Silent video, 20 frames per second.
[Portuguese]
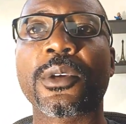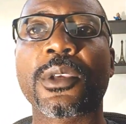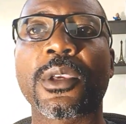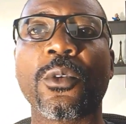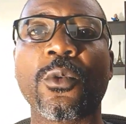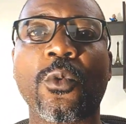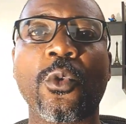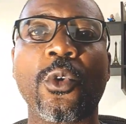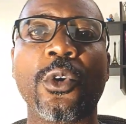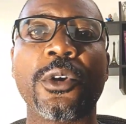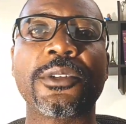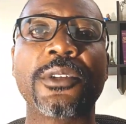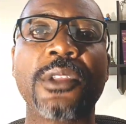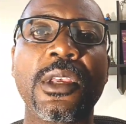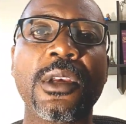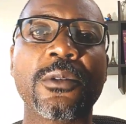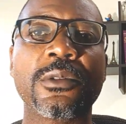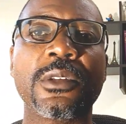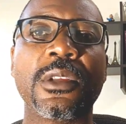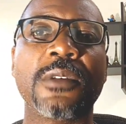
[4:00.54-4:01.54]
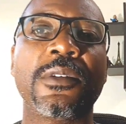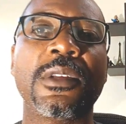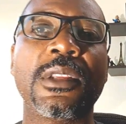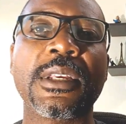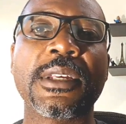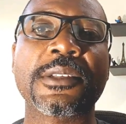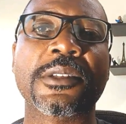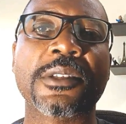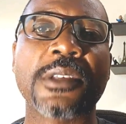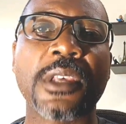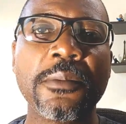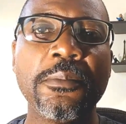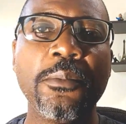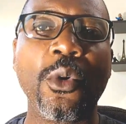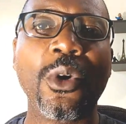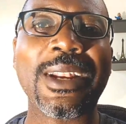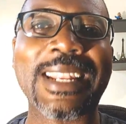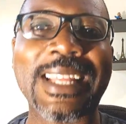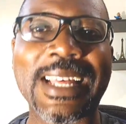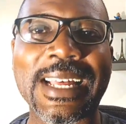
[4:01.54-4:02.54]
porque um cordeiro deveria ser
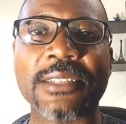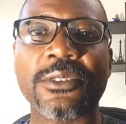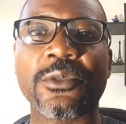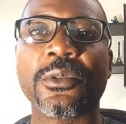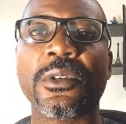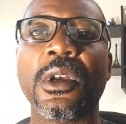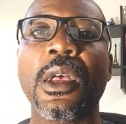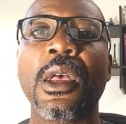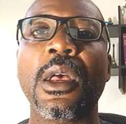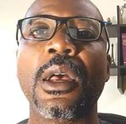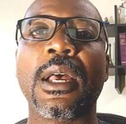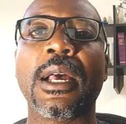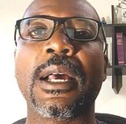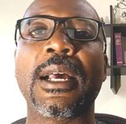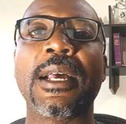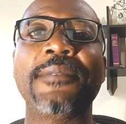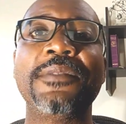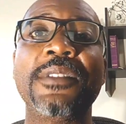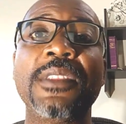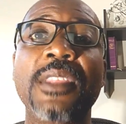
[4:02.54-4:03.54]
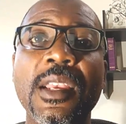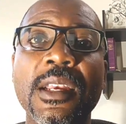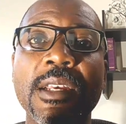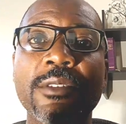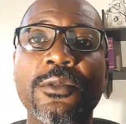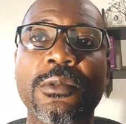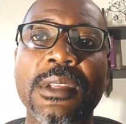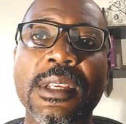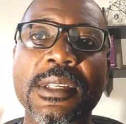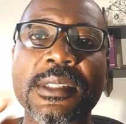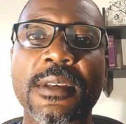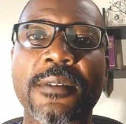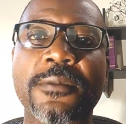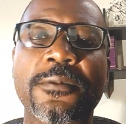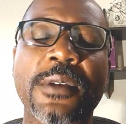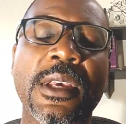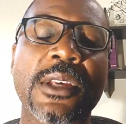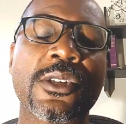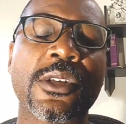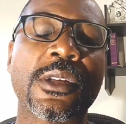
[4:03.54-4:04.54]
imolado ah, dentro dessa
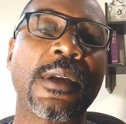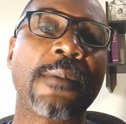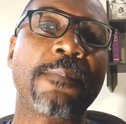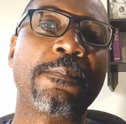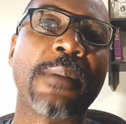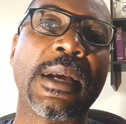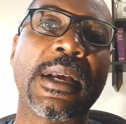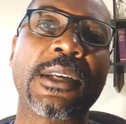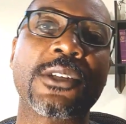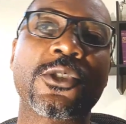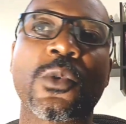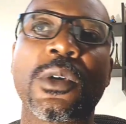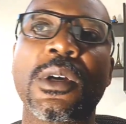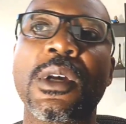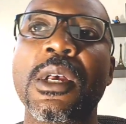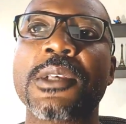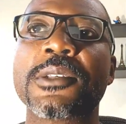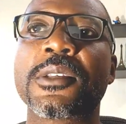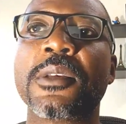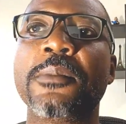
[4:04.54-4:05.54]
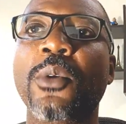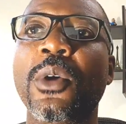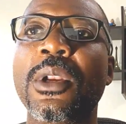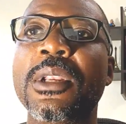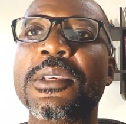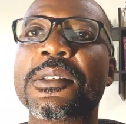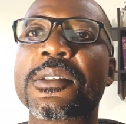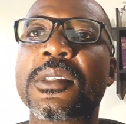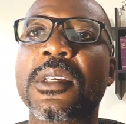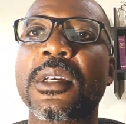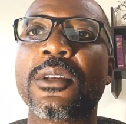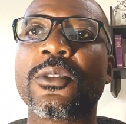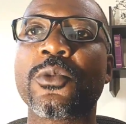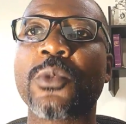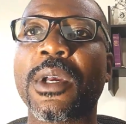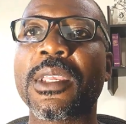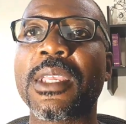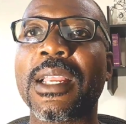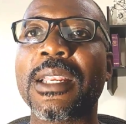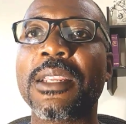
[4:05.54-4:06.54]
festa da Páscoa,
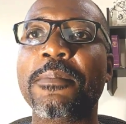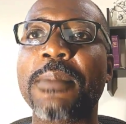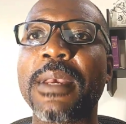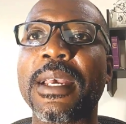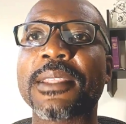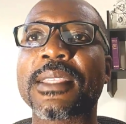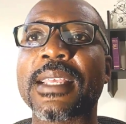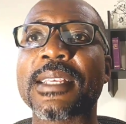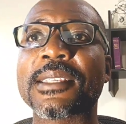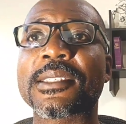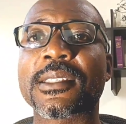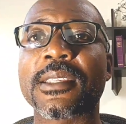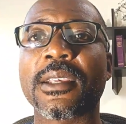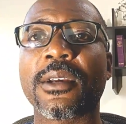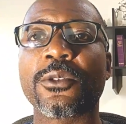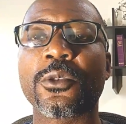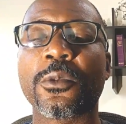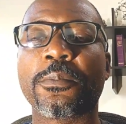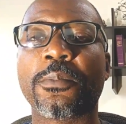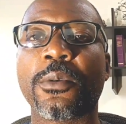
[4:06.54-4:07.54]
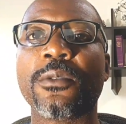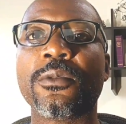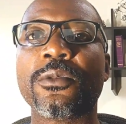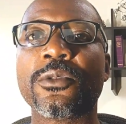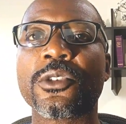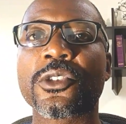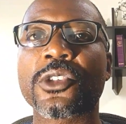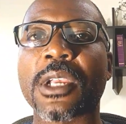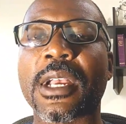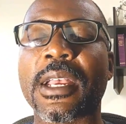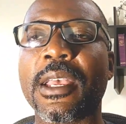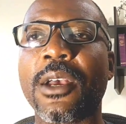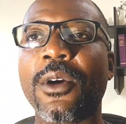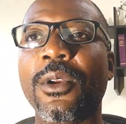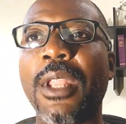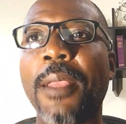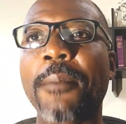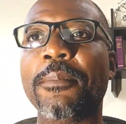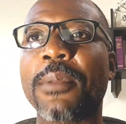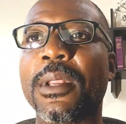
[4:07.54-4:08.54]
simbolizando aí a libertação do povo de
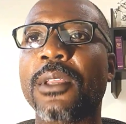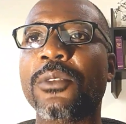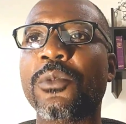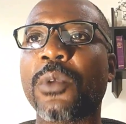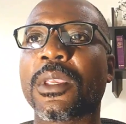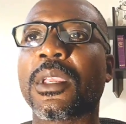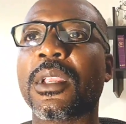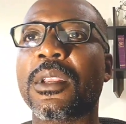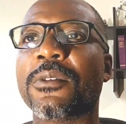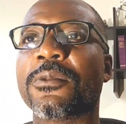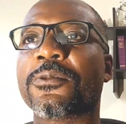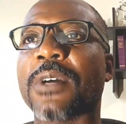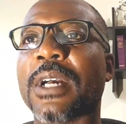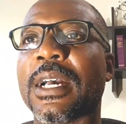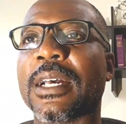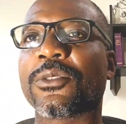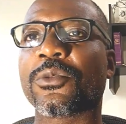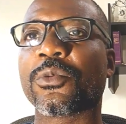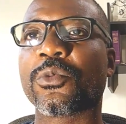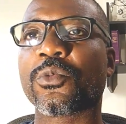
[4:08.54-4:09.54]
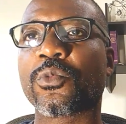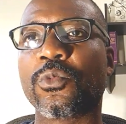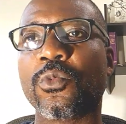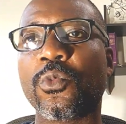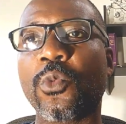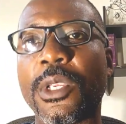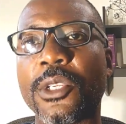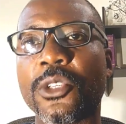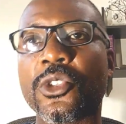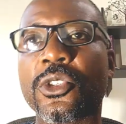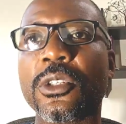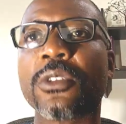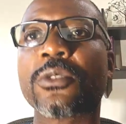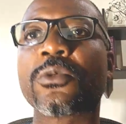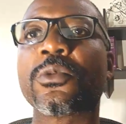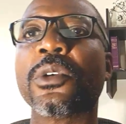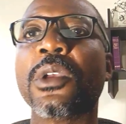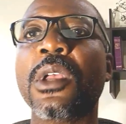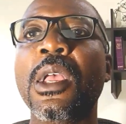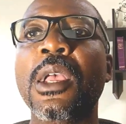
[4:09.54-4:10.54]
Israel, lembrando aquele fato do
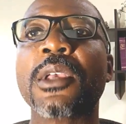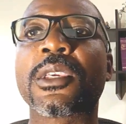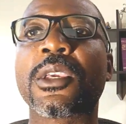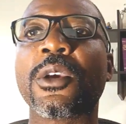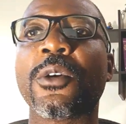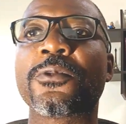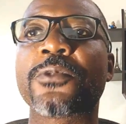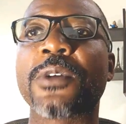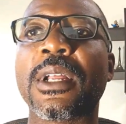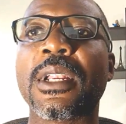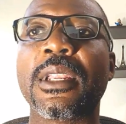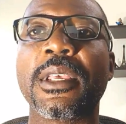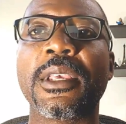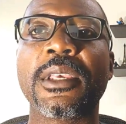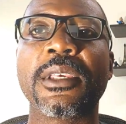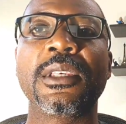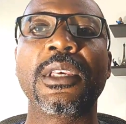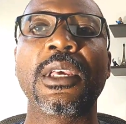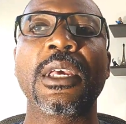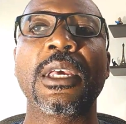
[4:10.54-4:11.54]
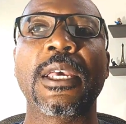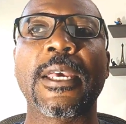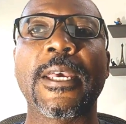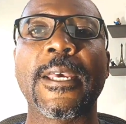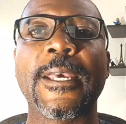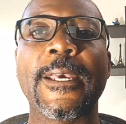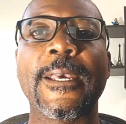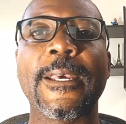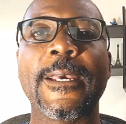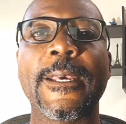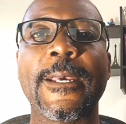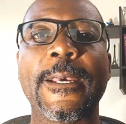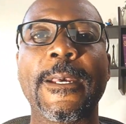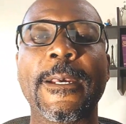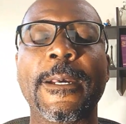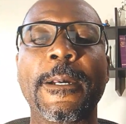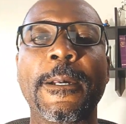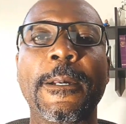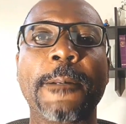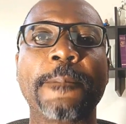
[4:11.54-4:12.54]
Egito que eu falei
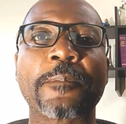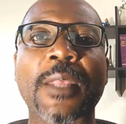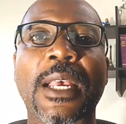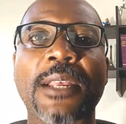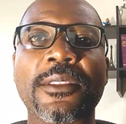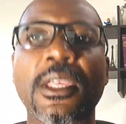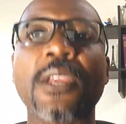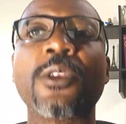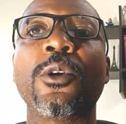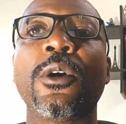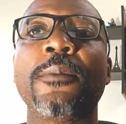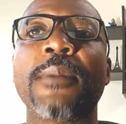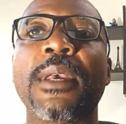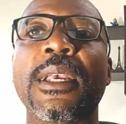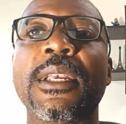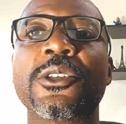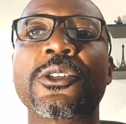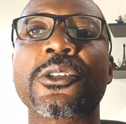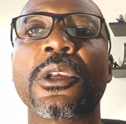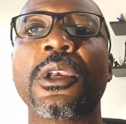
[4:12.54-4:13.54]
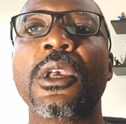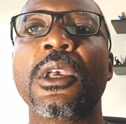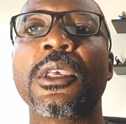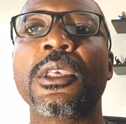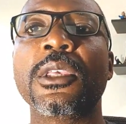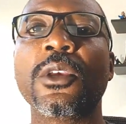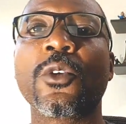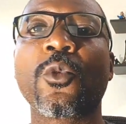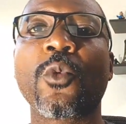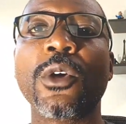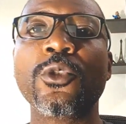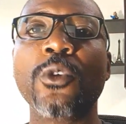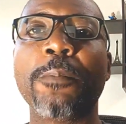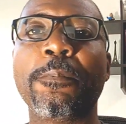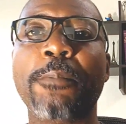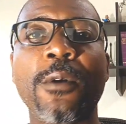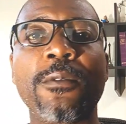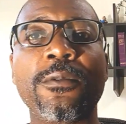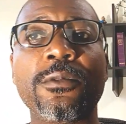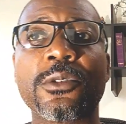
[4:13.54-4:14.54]
é, anteriormente. E quando
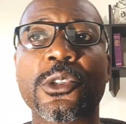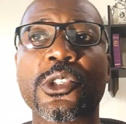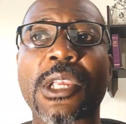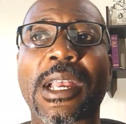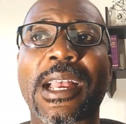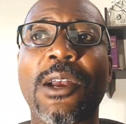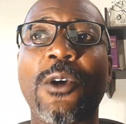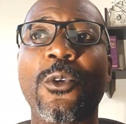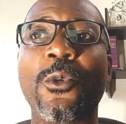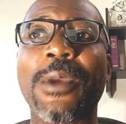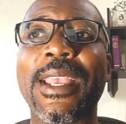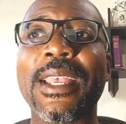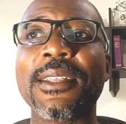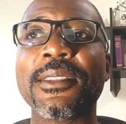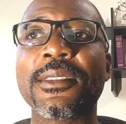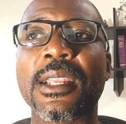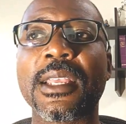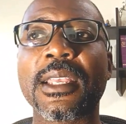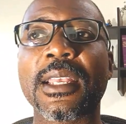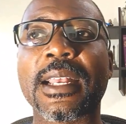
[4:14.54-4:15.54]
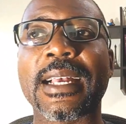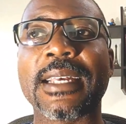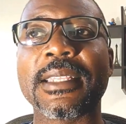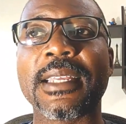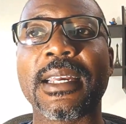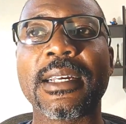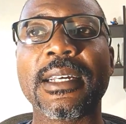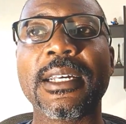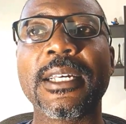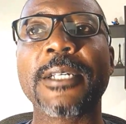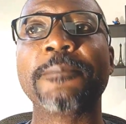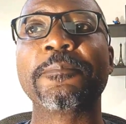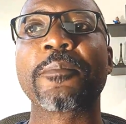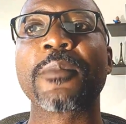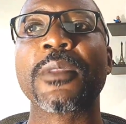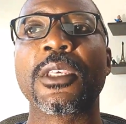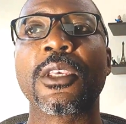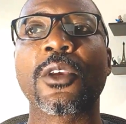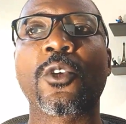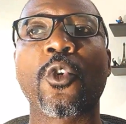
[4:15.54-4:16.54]
o povo de Israel entra em Canaã
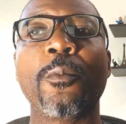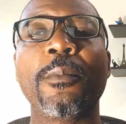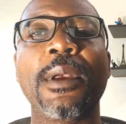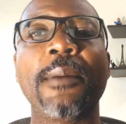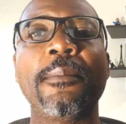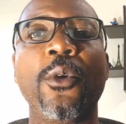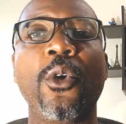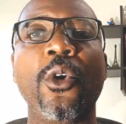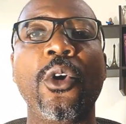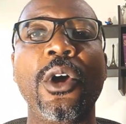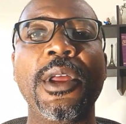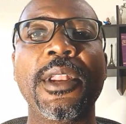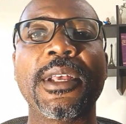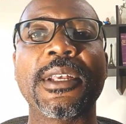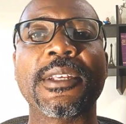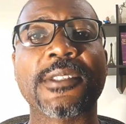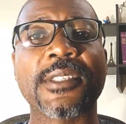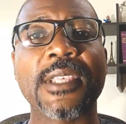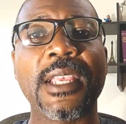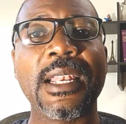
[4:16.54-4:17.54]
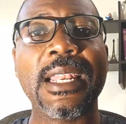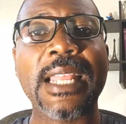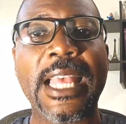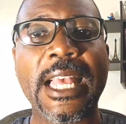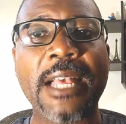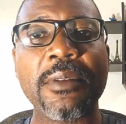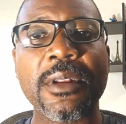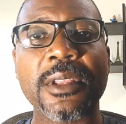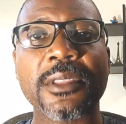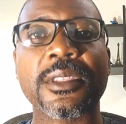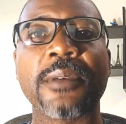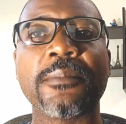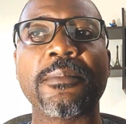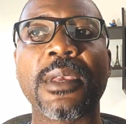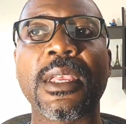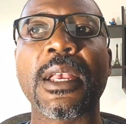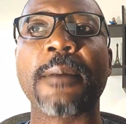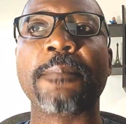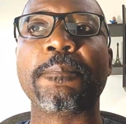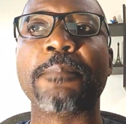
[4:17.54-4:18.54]
e comemora, celebra
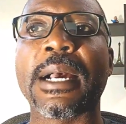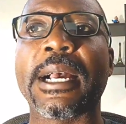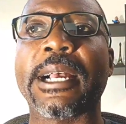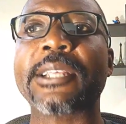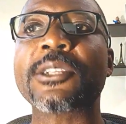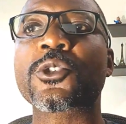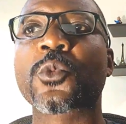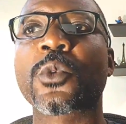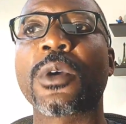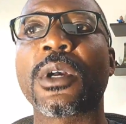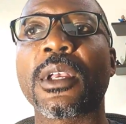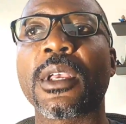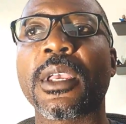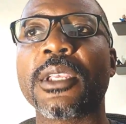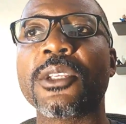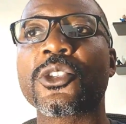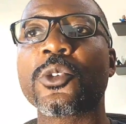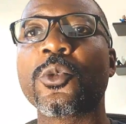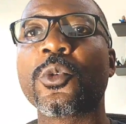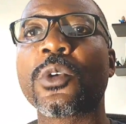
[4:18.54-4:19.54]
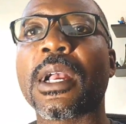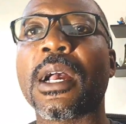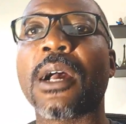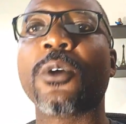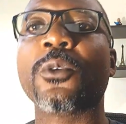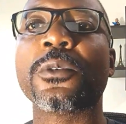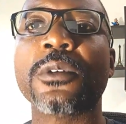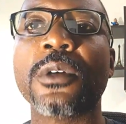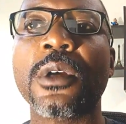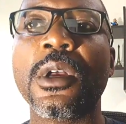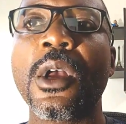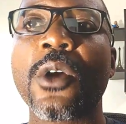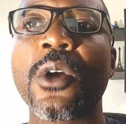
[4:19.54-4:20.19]
também a Páscoa em Gilgal